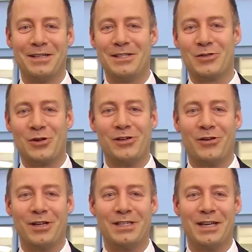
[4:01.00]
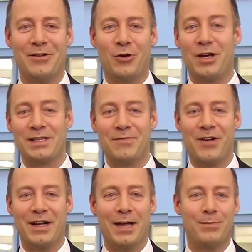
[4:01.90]
diese sollen euch den
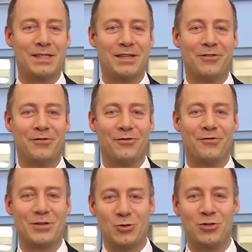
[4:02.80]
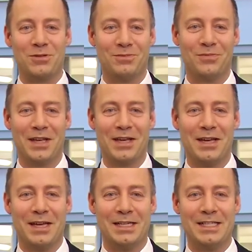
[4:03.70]
Neujahrsempfang ein bisschen versüßen.
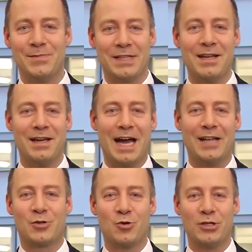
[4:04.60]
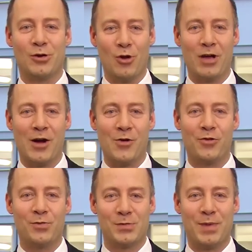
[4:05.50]
In diesem Sinne, alles Gute, Glück
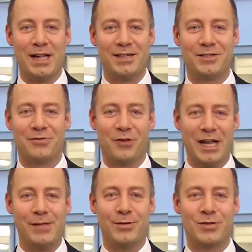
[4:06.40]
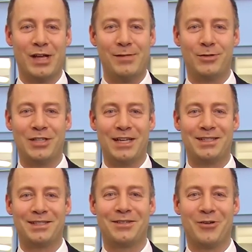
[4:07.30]
auf und bis bald von Elbe zur
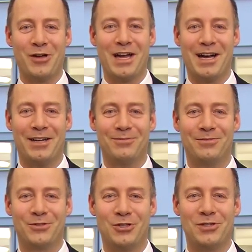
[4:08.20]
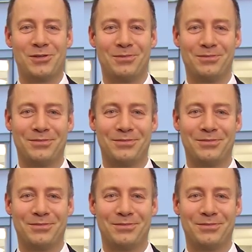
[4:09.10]
Elbestadt. Euer Arne. Tschüss.